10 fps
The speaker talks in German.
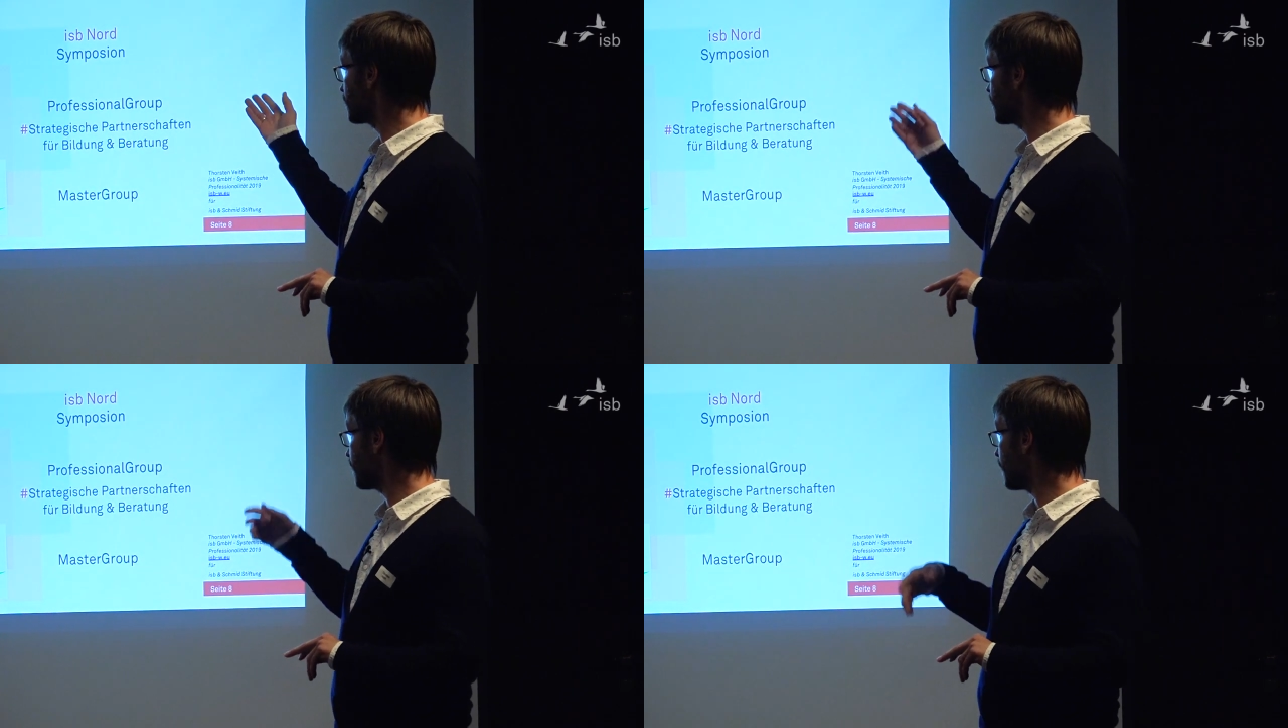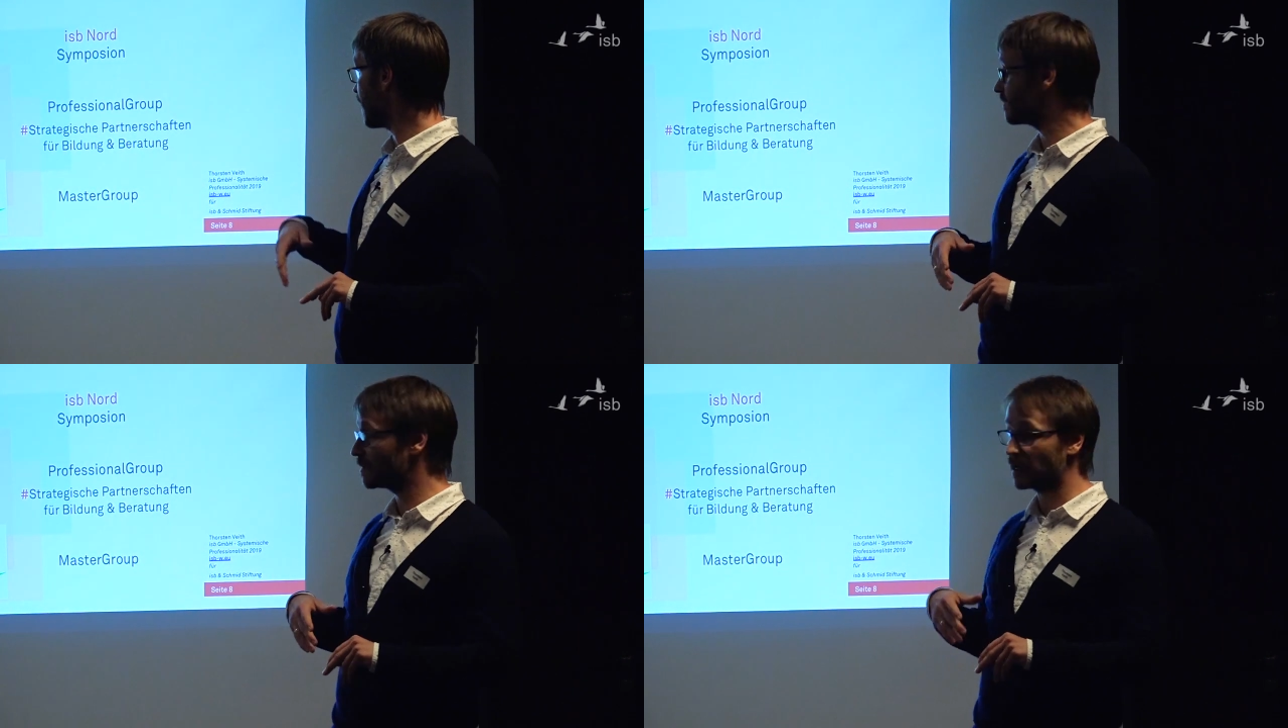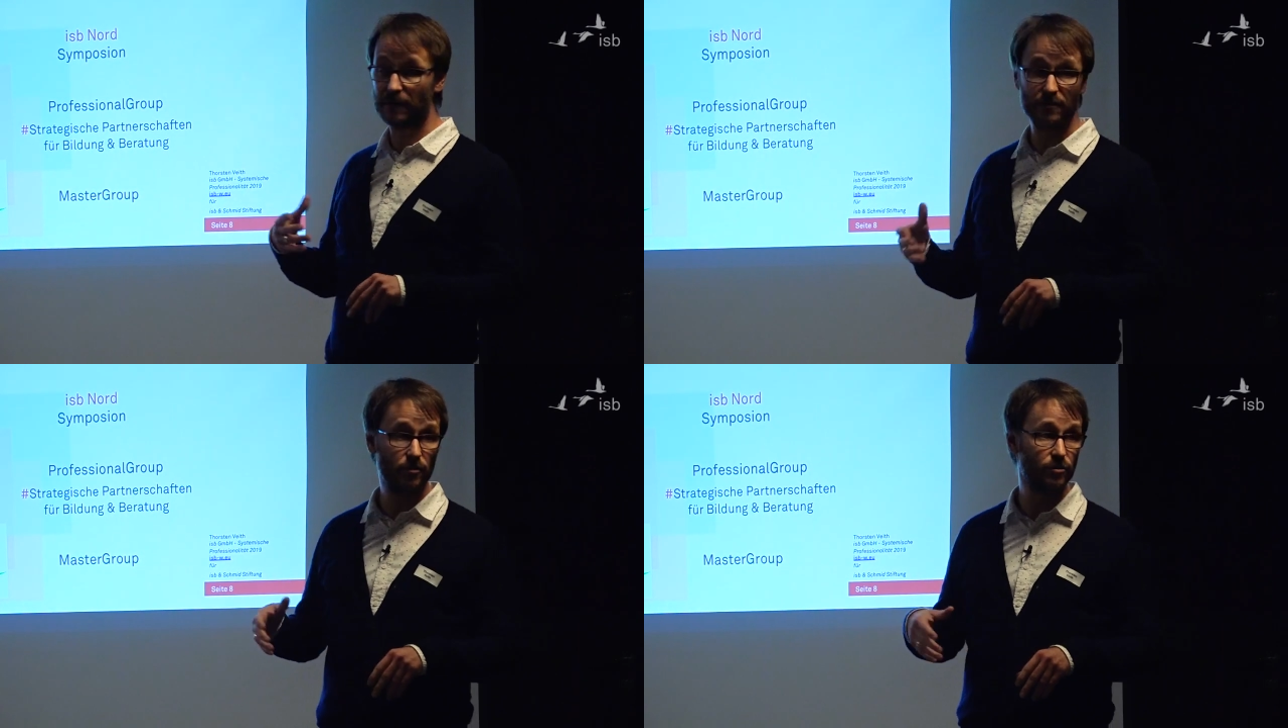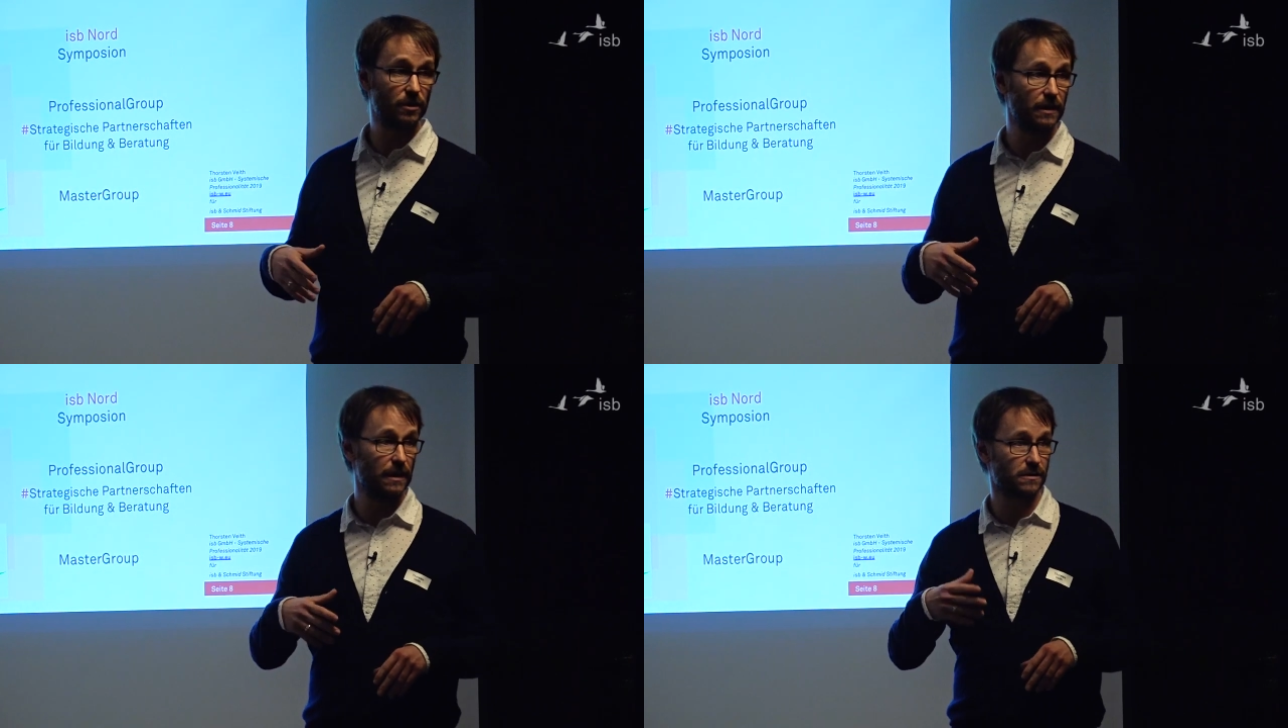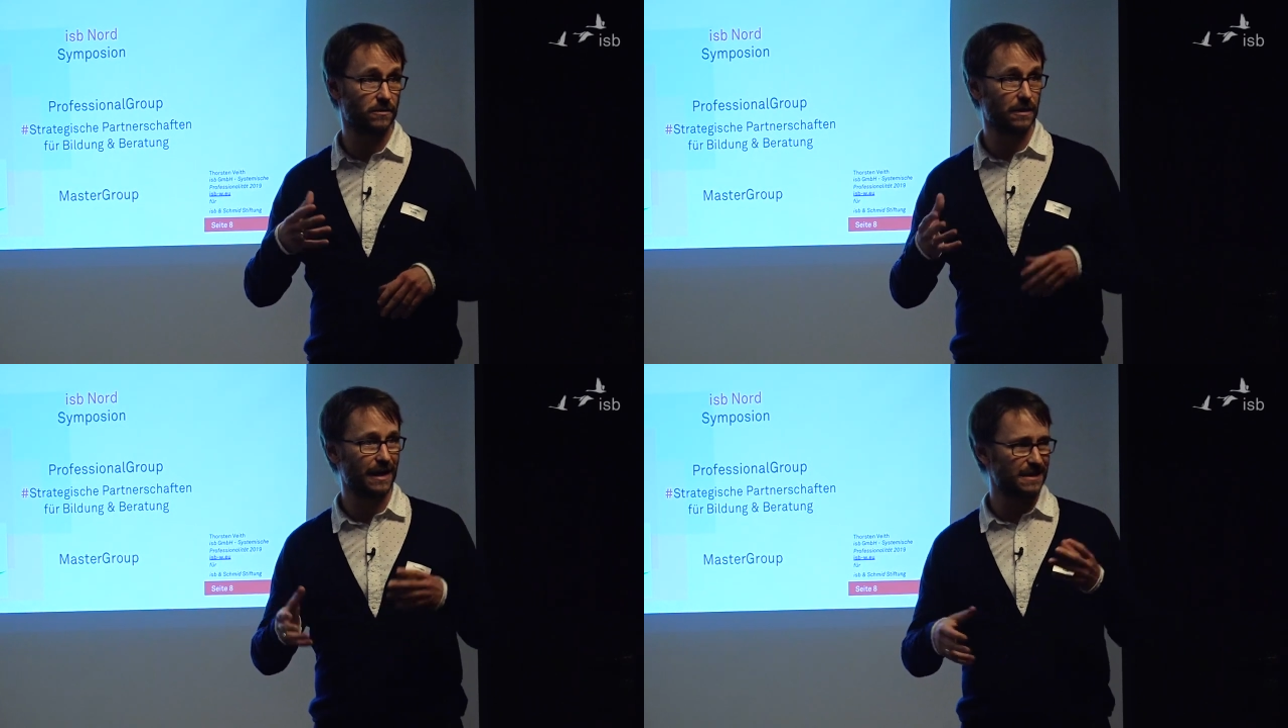so ein Format wie ein Afternoon Tea, also
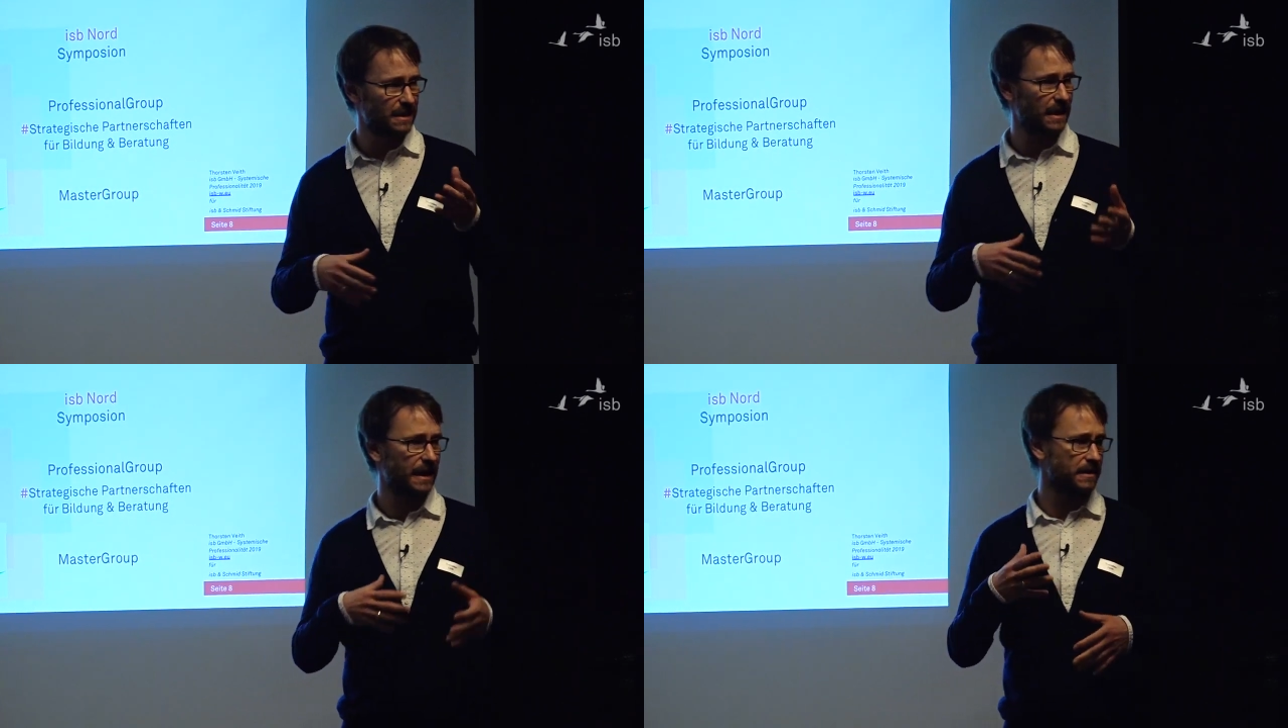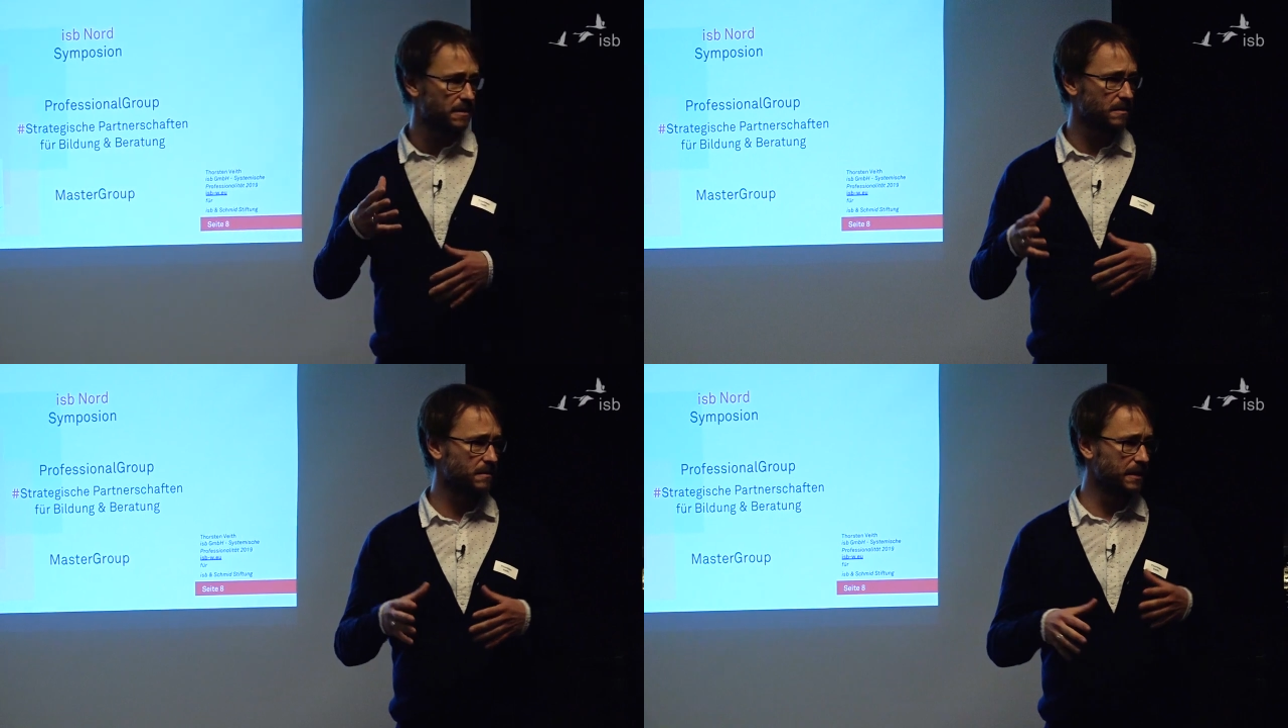so ein ganz kleines,